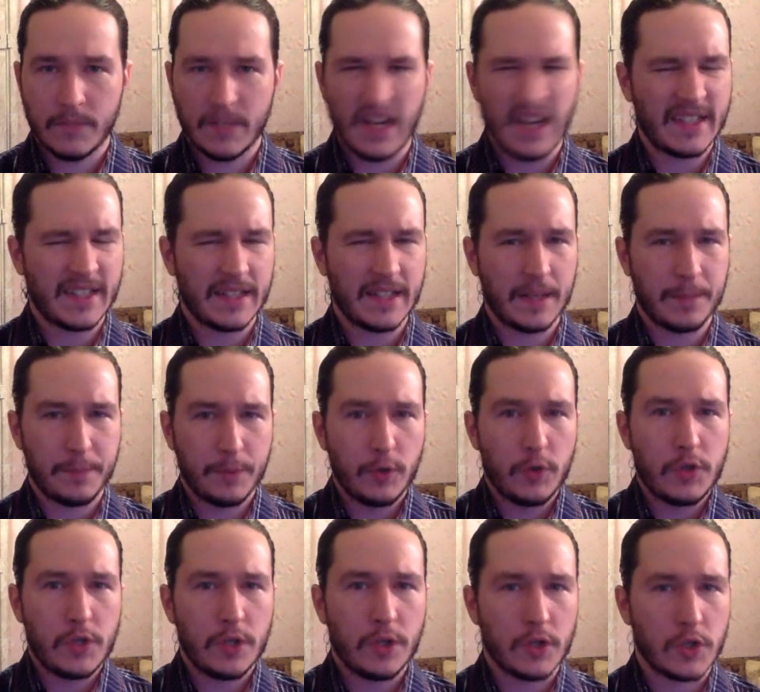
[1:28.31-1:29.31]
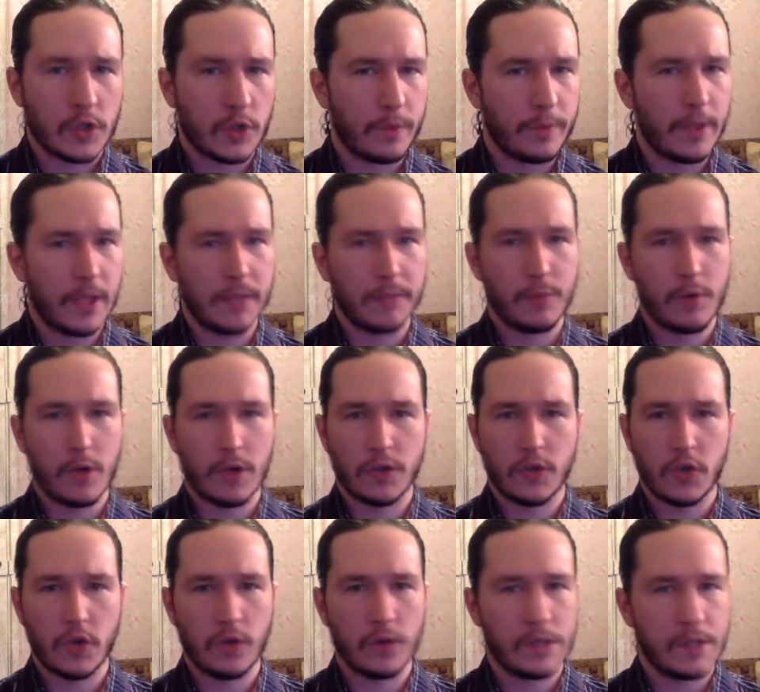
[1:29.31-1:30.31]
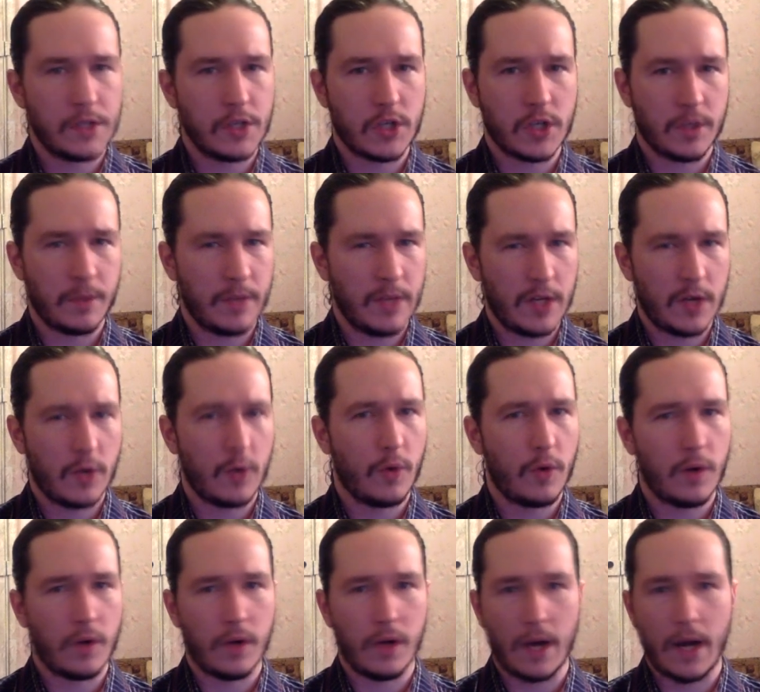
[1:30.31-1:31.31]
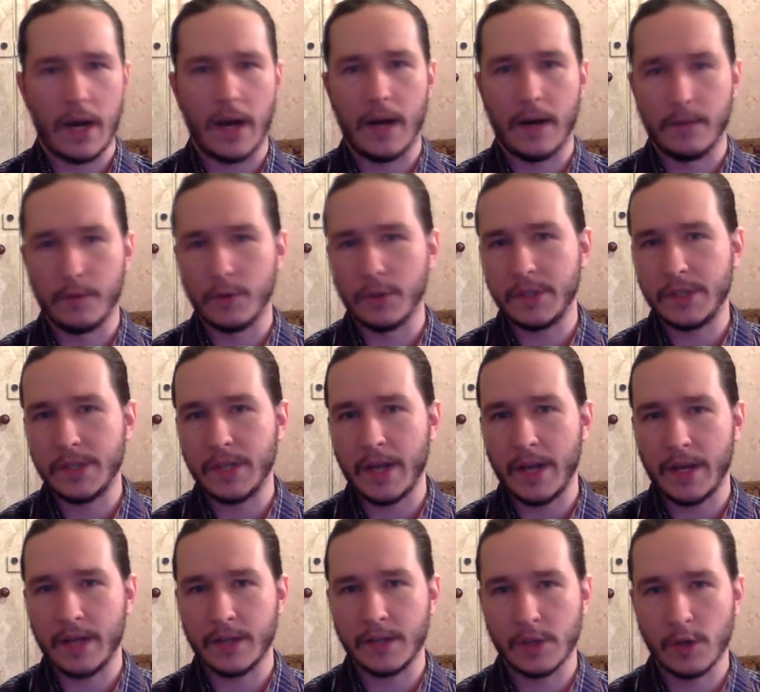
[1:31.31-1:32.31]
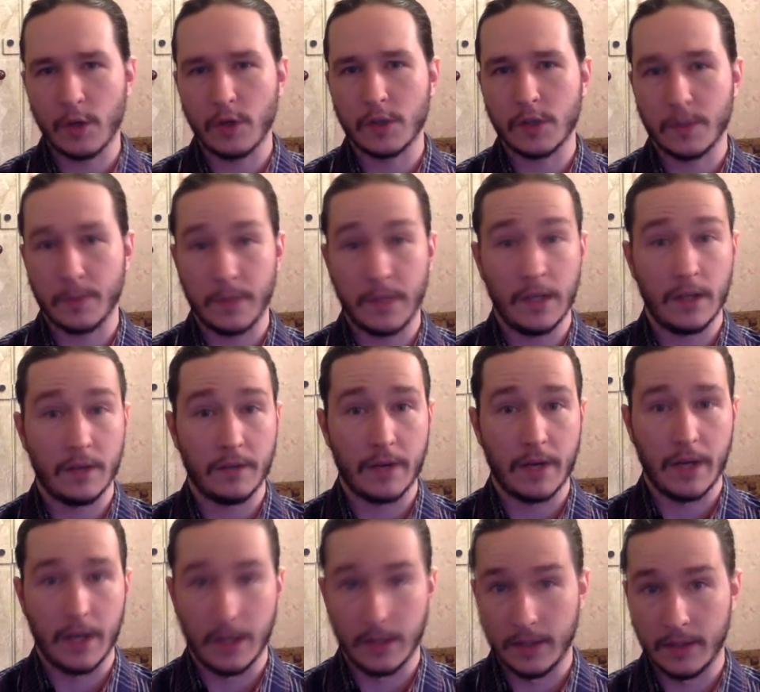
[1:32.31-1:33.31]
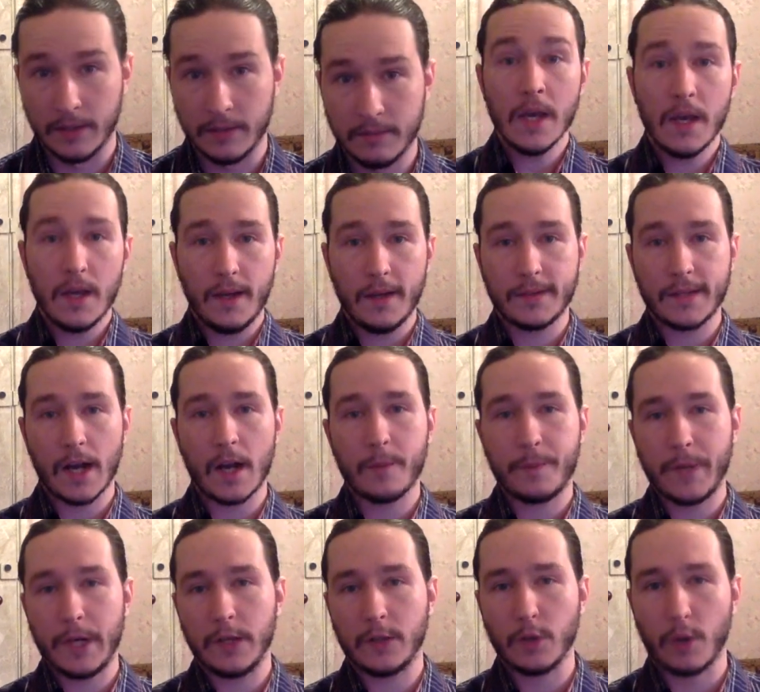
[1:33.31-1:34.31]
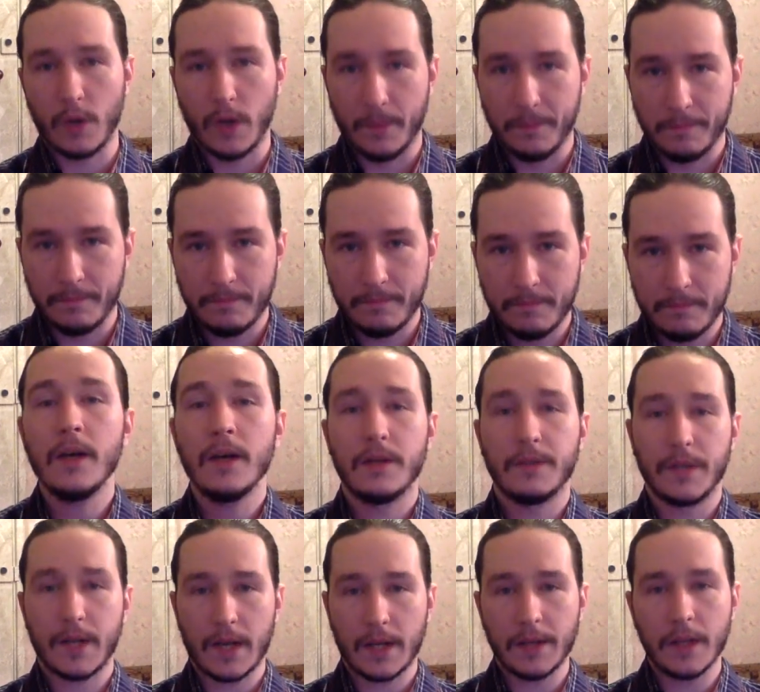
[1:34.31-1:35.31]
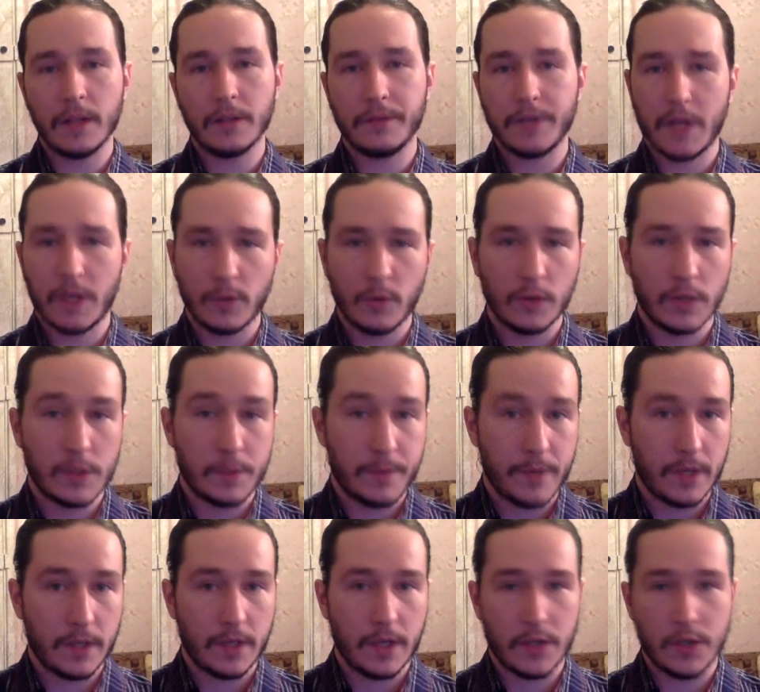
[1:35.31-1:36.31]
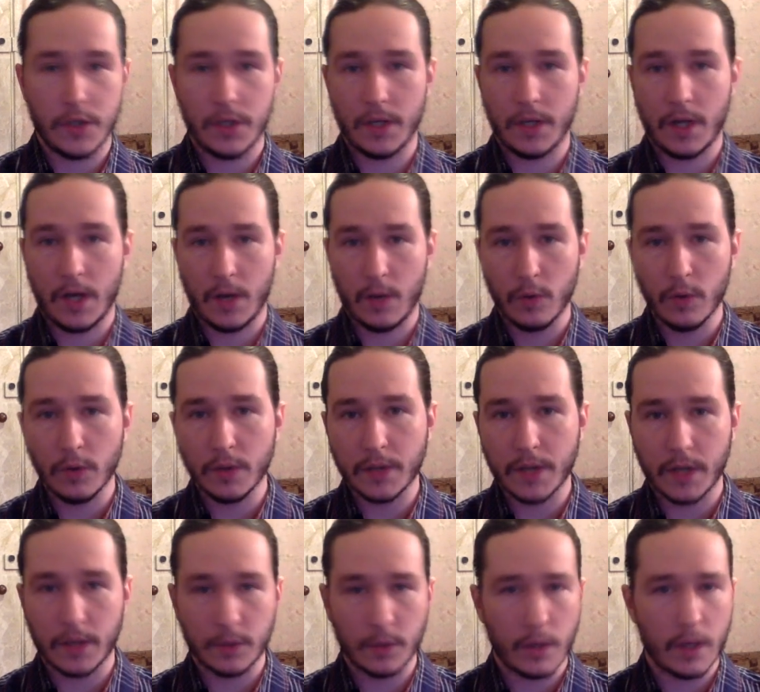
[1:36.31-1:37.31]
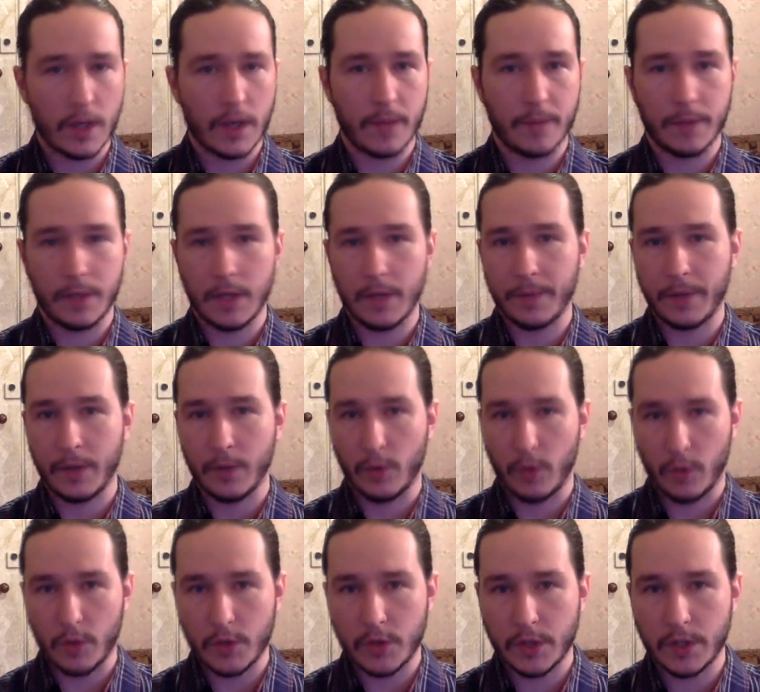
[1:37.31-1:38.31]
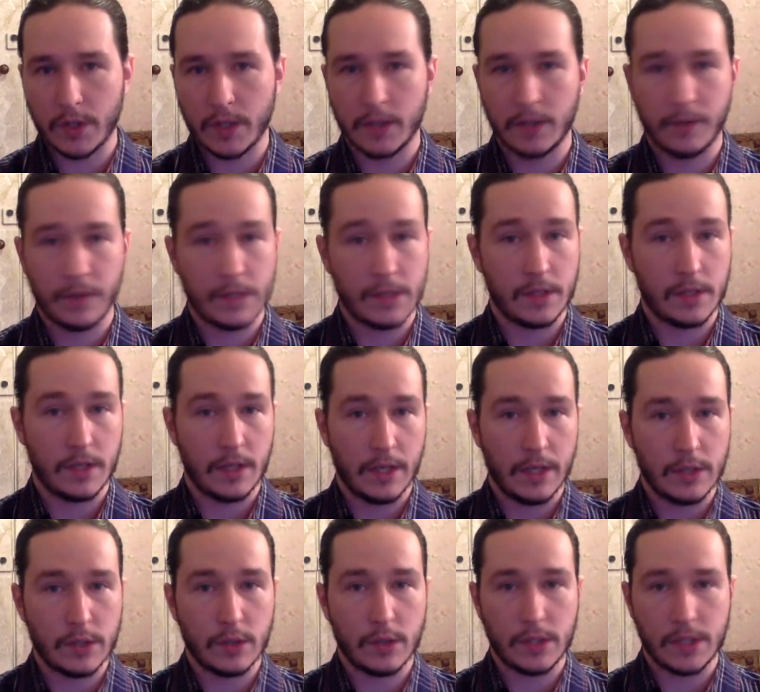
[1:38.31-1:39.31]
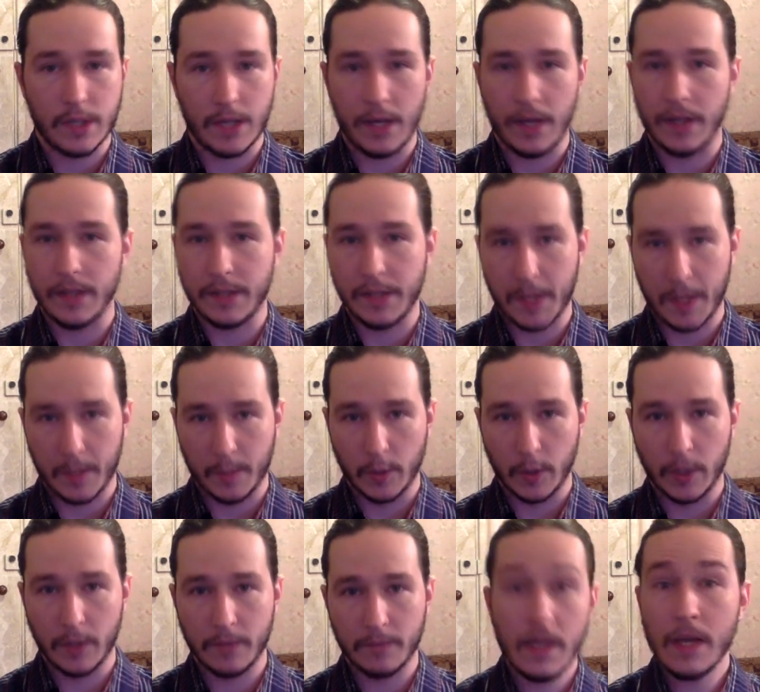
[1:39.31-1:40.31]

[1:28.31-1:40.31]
Как-то так получилось, что Bloodborne шел слишком легко, а вот серия Souls мне наваляла. Итак, по итогам. На канал вернулась передача «Игрокульт», которая была приурочена к 20-летию серии Diablo.